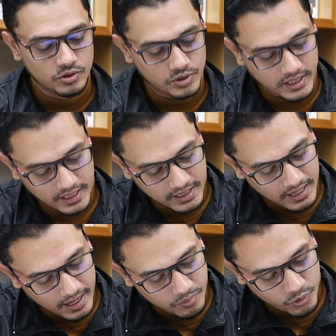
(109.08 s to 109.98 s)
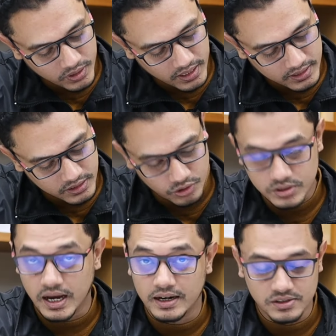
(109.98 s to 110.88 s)
সো এখানে একটা ল্যান্ড পোর্ট দেওয়া আছে যেটা
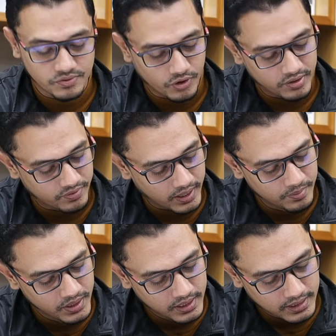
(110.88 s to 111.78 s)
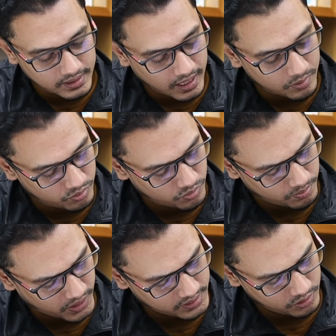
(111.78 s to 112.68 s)
হচ্ছে আর জি ফর্টি ফাইভ তার
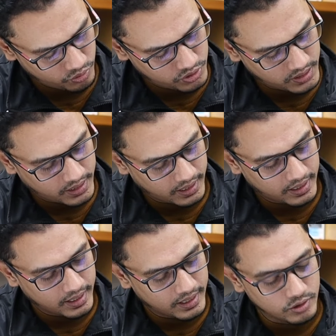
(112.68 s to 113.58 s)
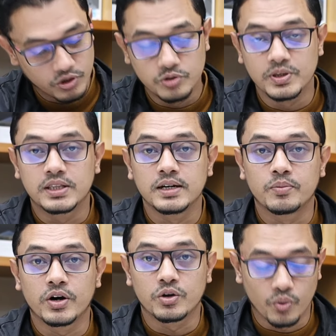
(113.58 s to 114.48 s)
পাশে হচ্ছে এখানে ইউএসবি থ্রি
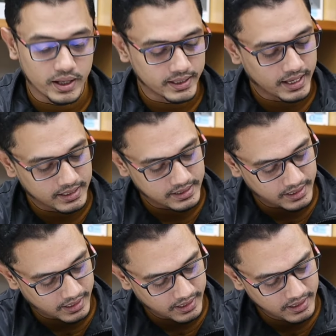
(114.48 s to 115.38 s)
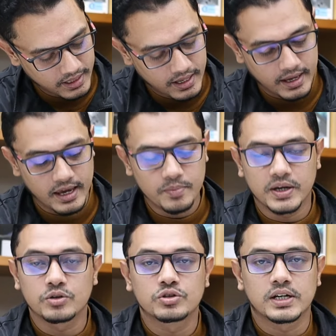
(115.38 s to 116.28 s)
পয়েন্ট ওয়ান দেওয়া আছে এখানে এই
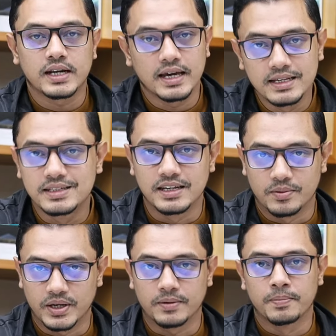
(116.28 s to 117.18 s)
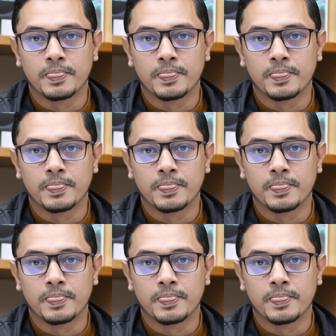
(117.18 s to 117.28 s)
পাশে হচ্ছে একটা এইচডিএমআই